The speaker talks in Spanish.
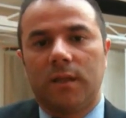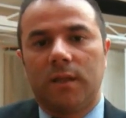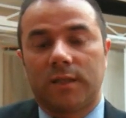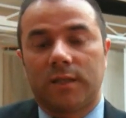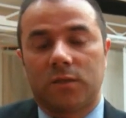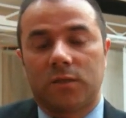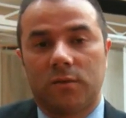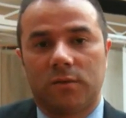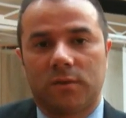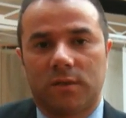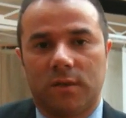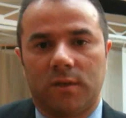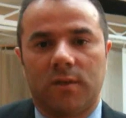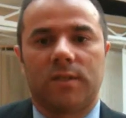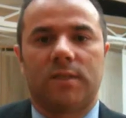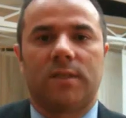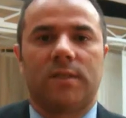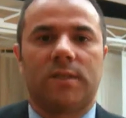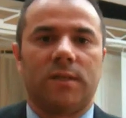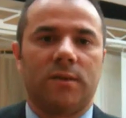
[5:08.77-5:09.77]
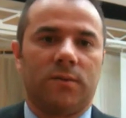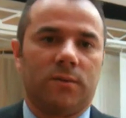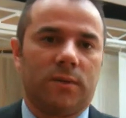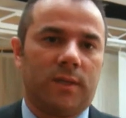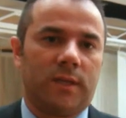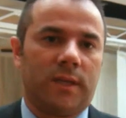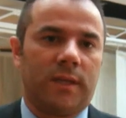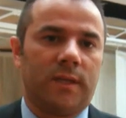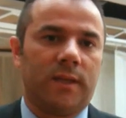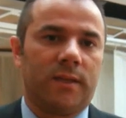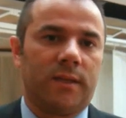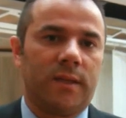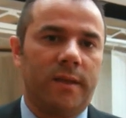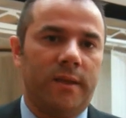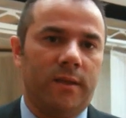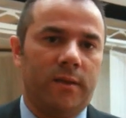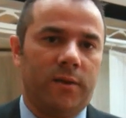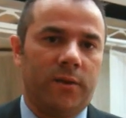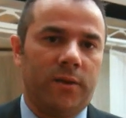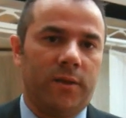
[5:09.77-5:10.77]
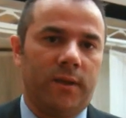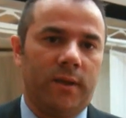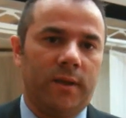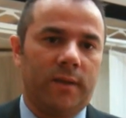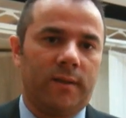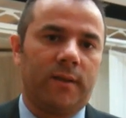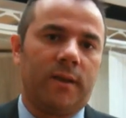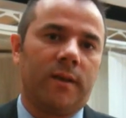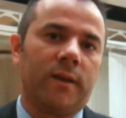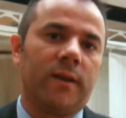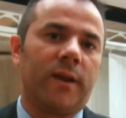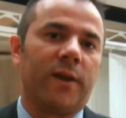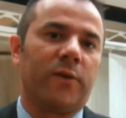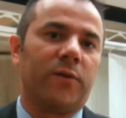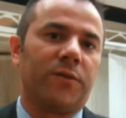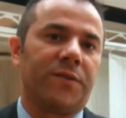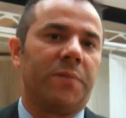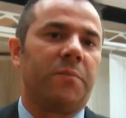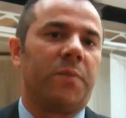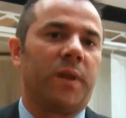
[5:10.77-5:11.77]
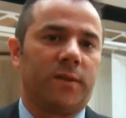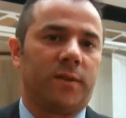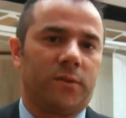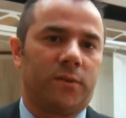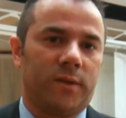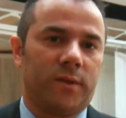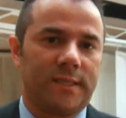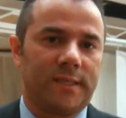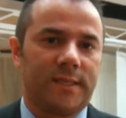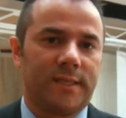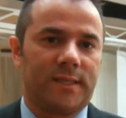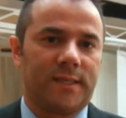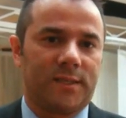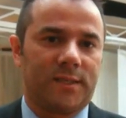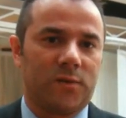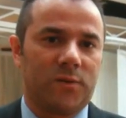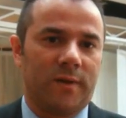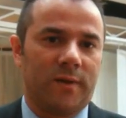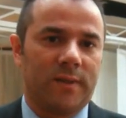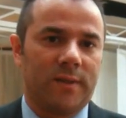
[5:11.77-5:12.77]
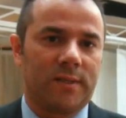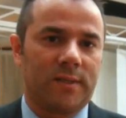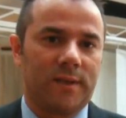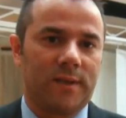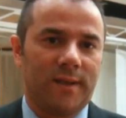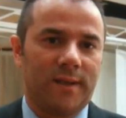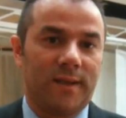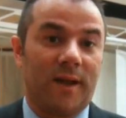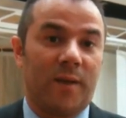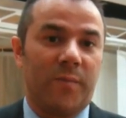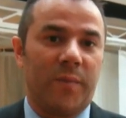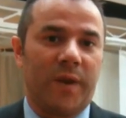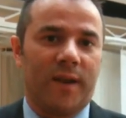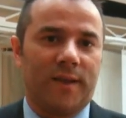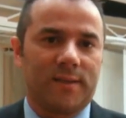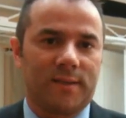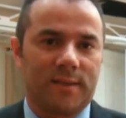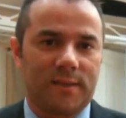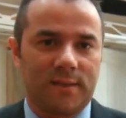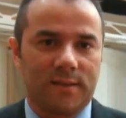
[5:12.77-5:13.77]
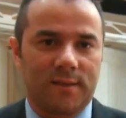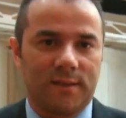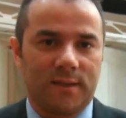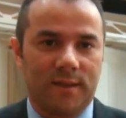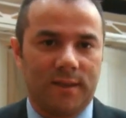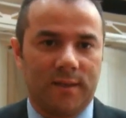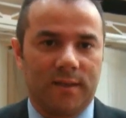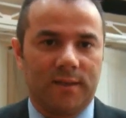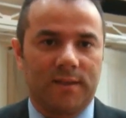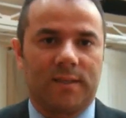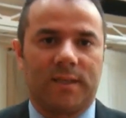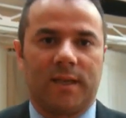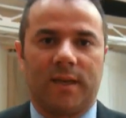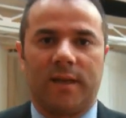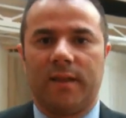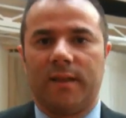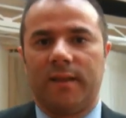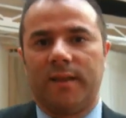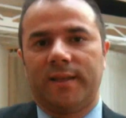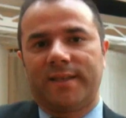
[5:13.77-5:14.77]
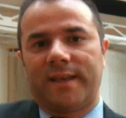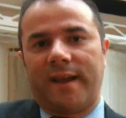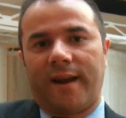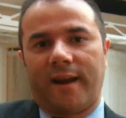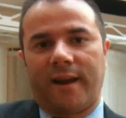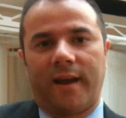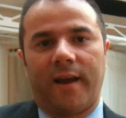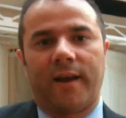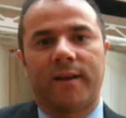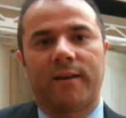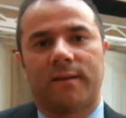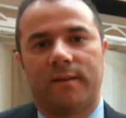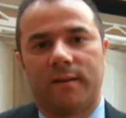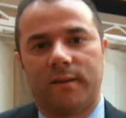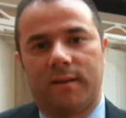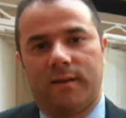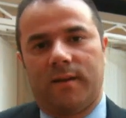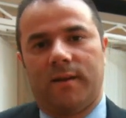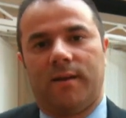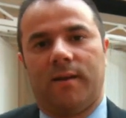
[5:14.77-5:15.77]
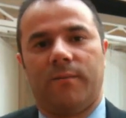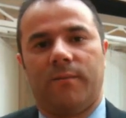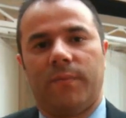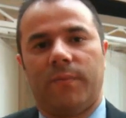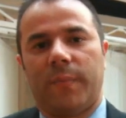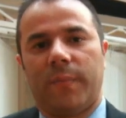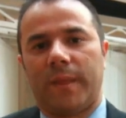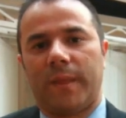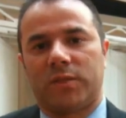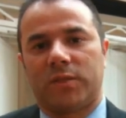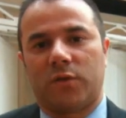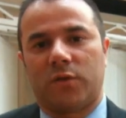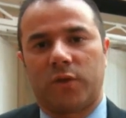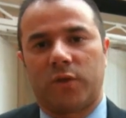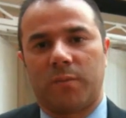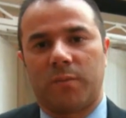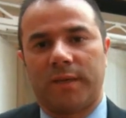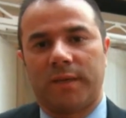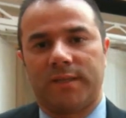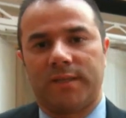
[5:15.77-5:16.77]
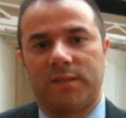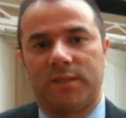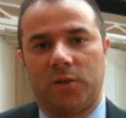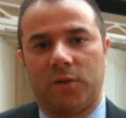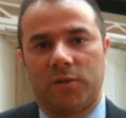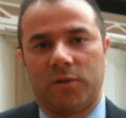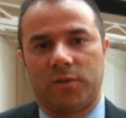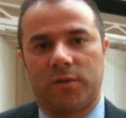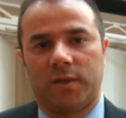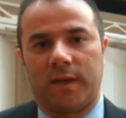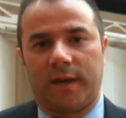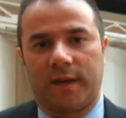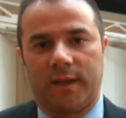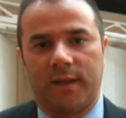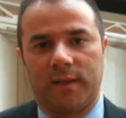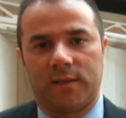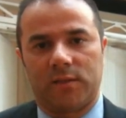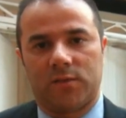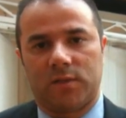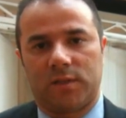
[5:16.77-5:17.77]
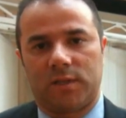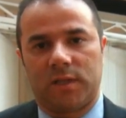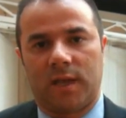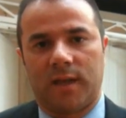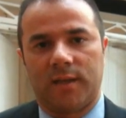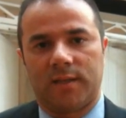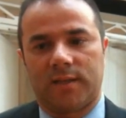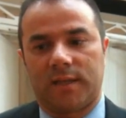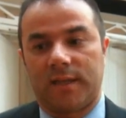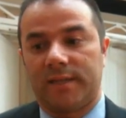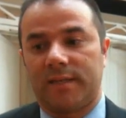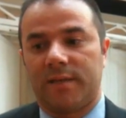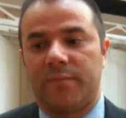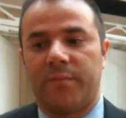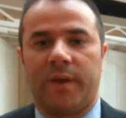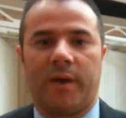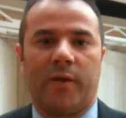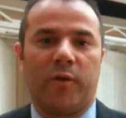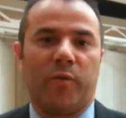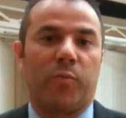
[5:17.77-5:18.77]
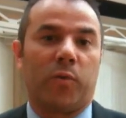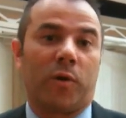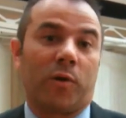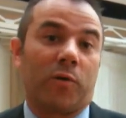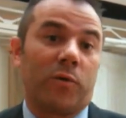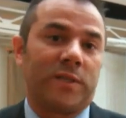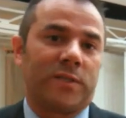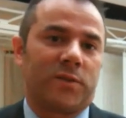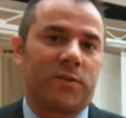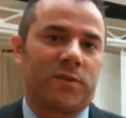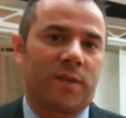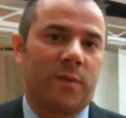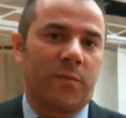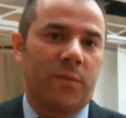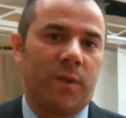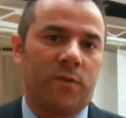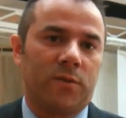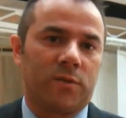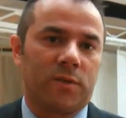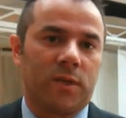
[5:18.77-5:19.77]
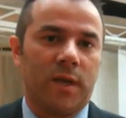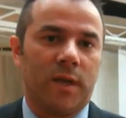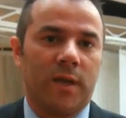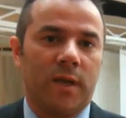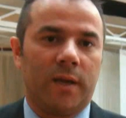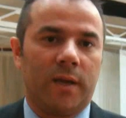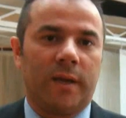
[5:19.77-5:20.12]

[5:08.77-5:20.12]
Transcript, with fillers: Las soluciones de seguridad de TI de hoy día tienen que contemplar todas estas nuevas amenazas, sea de descargar software malicioso de redes sociales que es enviado por nuestros amigos